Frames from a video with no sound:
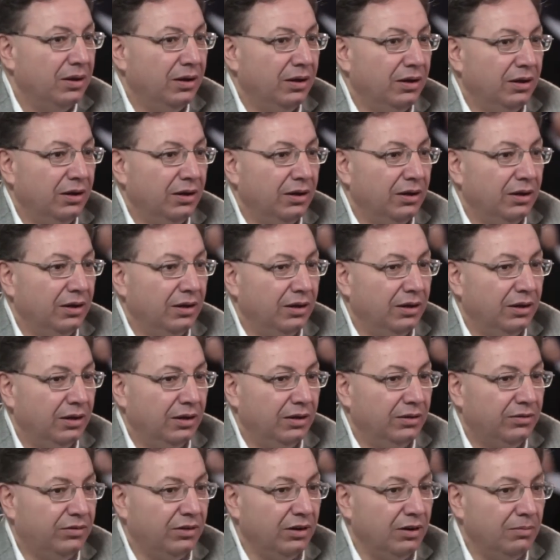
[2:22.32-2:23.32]

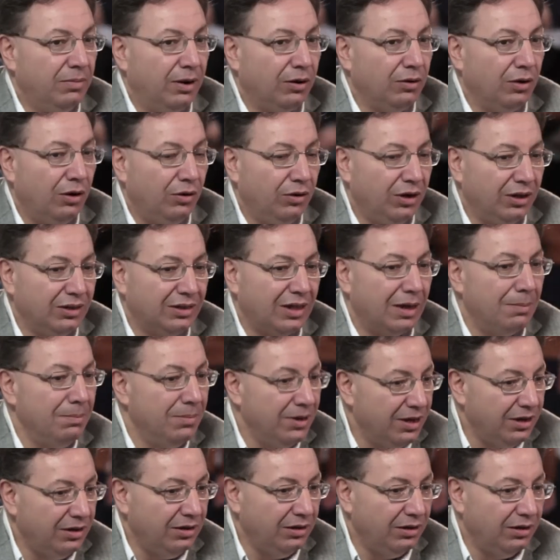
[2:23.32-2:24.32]
Eh, sin embargo, ahora
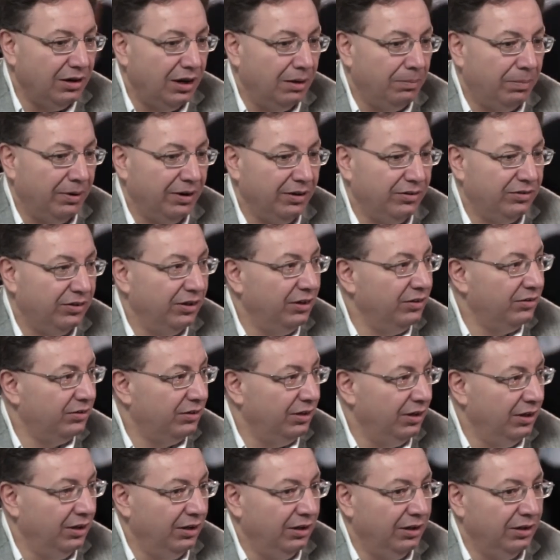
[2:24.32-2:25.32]
también
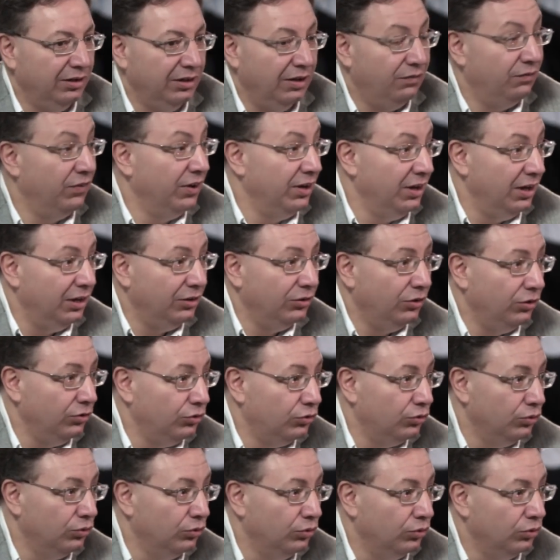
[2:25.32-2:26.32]
apareces eh, definiendo
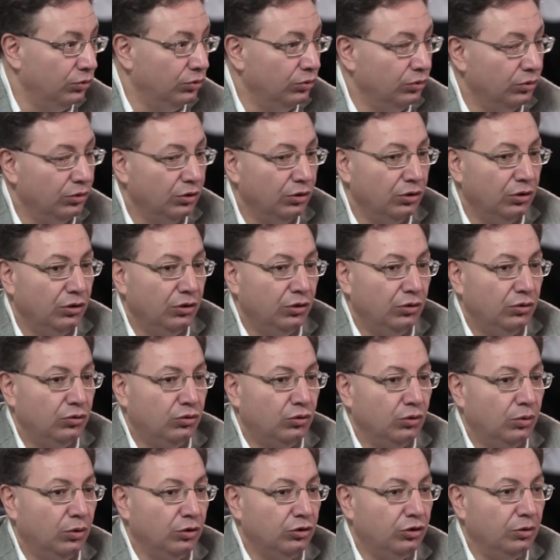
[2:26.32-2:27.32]
tu,
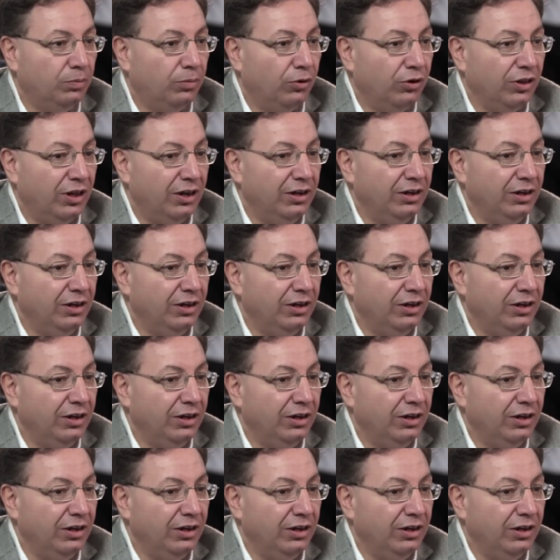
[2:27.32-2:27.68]
tu, voto por